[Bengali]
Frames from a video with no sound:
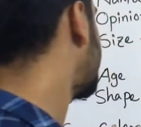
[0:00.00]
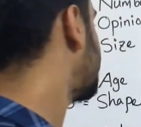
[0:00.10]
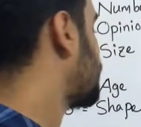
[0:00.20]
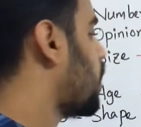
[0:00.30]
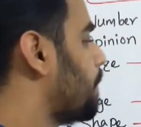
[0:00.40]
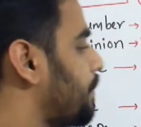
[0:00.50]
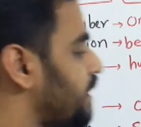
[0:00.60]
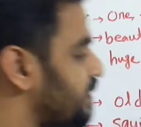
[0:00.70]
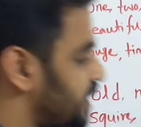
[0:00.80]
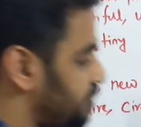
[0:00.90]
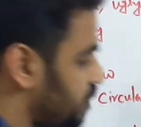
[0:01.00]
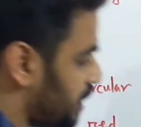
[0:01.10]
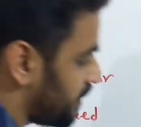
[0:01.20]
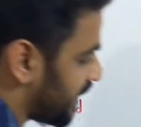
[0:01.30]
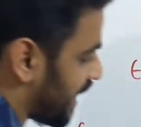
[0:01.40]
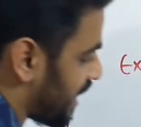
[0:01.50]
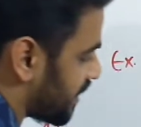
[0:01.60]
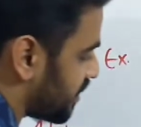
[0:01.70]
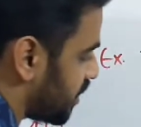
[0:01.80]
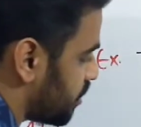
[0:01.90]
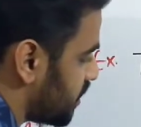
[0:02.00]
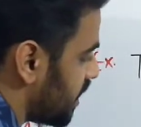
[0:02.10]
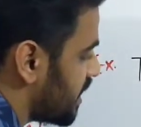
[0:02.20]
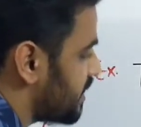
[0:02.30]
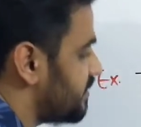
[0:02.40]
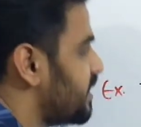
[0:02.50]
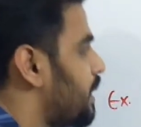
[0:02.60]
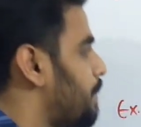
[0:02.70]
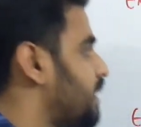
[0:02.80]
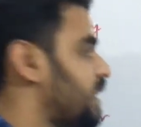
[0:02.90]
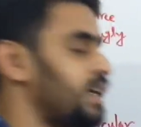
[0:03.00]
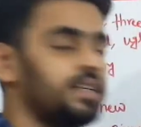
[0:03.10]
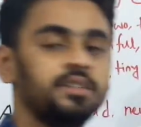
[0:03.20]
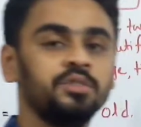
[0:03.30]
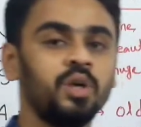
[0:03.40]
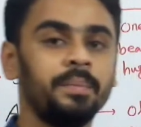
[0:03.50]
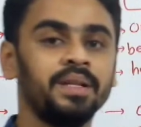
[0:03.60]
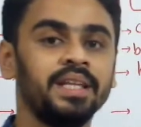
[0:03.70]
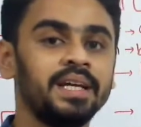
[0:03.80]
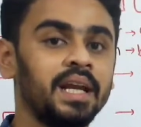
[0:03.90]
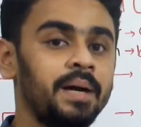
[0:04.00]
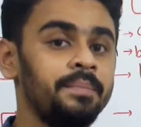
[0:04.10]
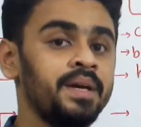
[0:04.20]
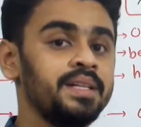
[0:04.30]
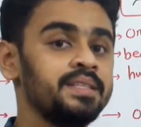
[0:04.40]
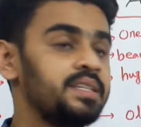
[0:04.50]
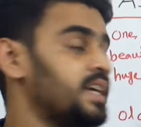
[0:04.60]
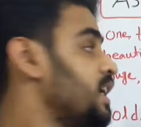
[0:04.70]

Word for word: আছে কম্পে দ্যাটস ওয়াই আমাদের কারেক্ট আনসার হচ্ছে সি নাম্বারটা সো আমরা দেখলাম যে